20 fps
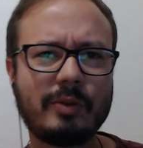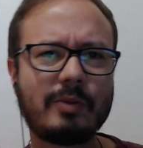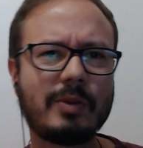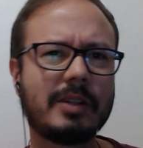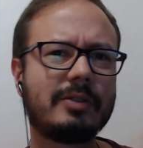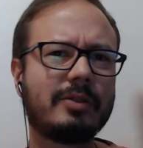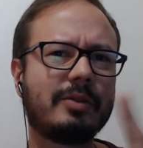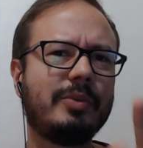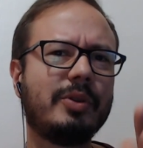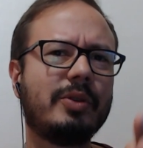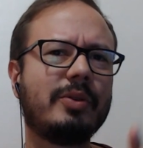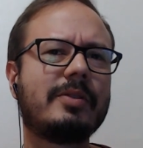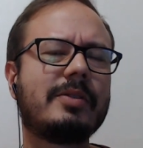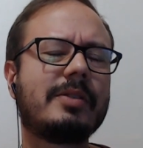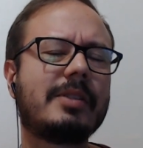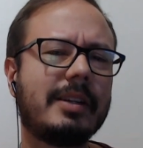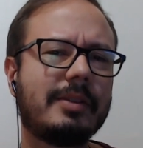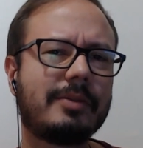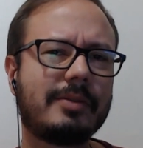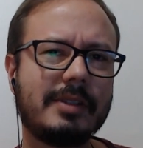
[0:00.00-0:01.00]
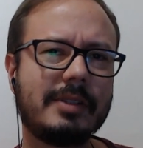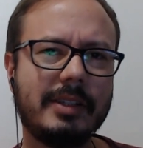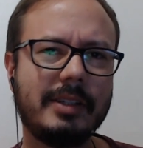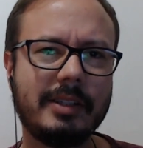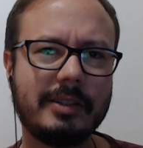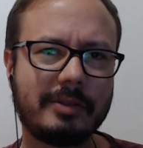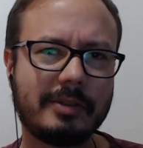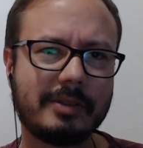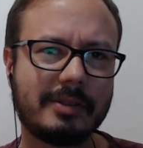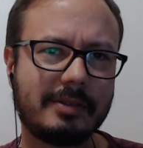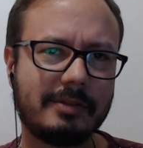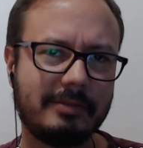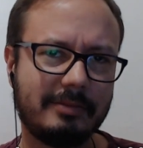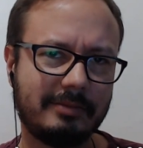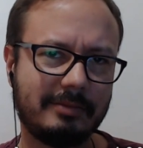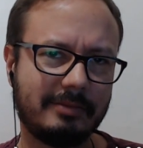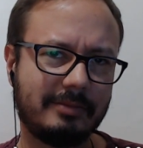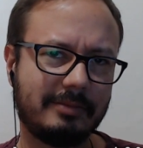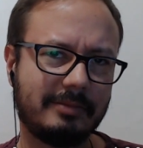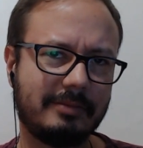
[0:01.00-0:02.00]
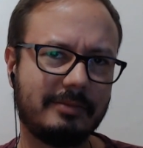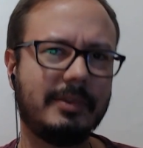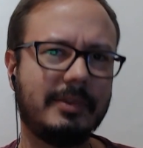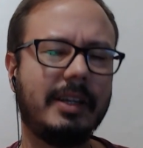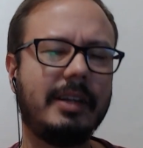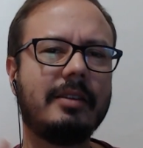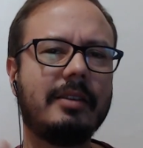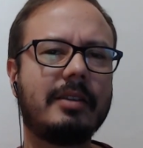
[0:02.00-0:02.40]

4.800 litros, né?